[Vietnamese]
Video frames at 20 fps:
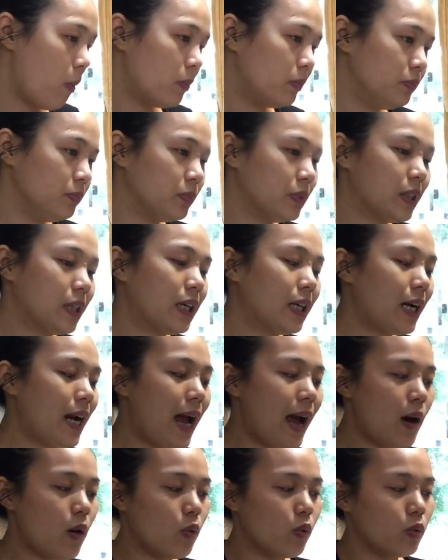Ừ.
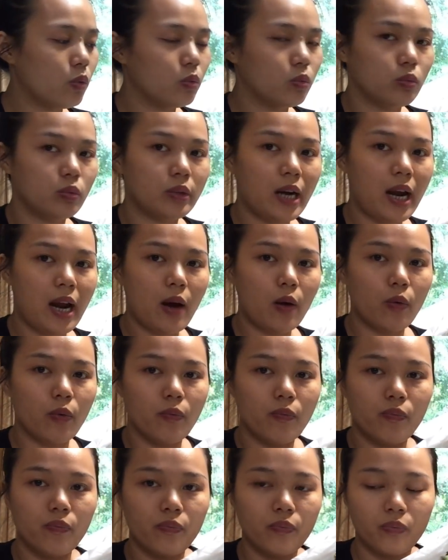Rau, rau.
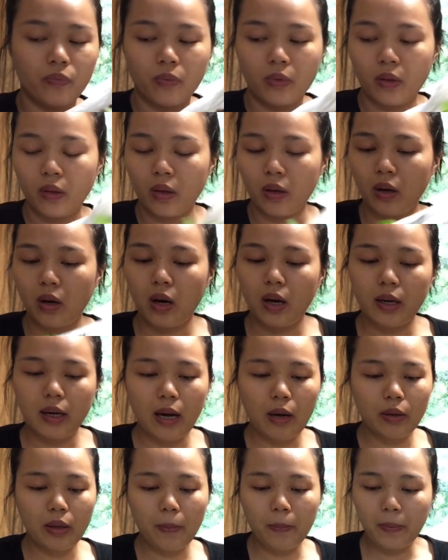
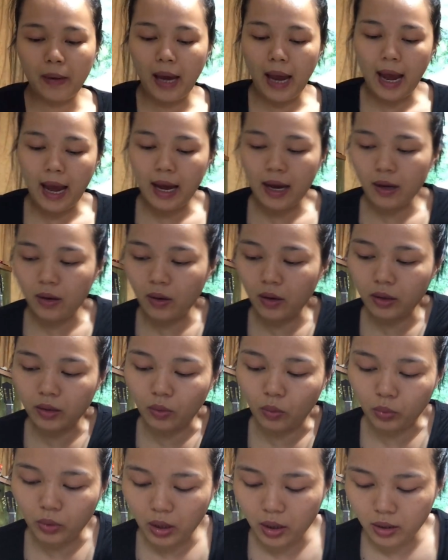Có chấm cá, có
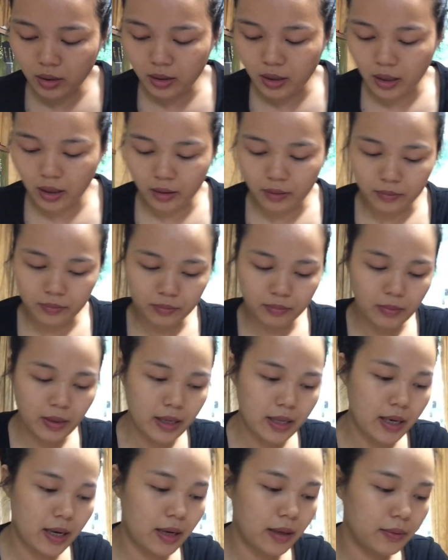đủ thứ chưa?
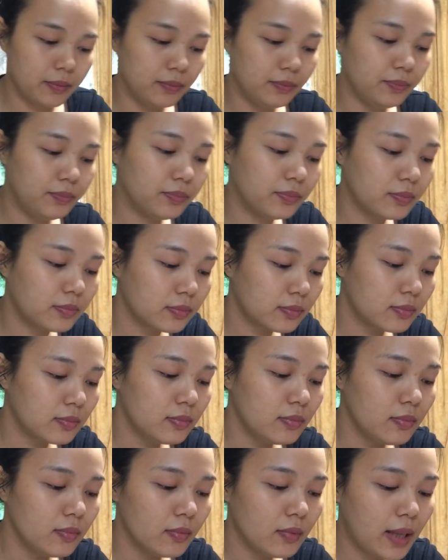Bây giờ
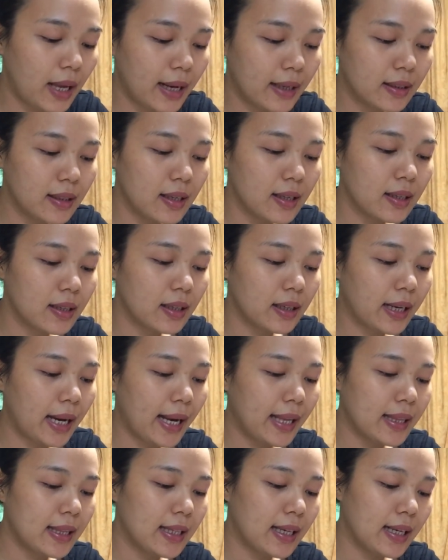ăn với
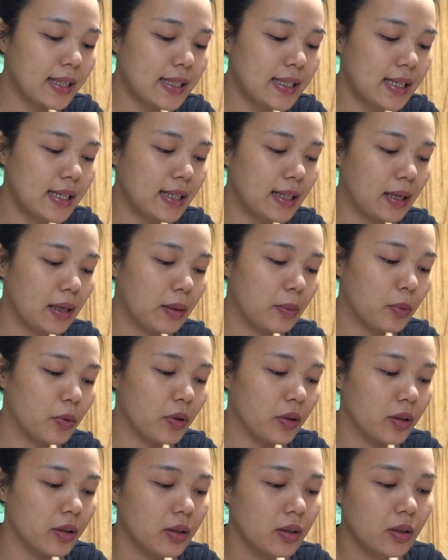cá cá chiên này nha mọi
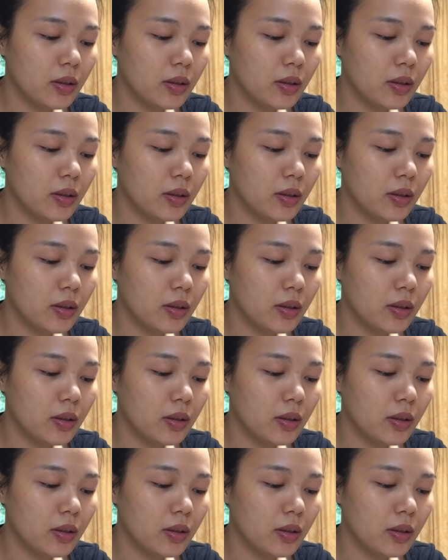người.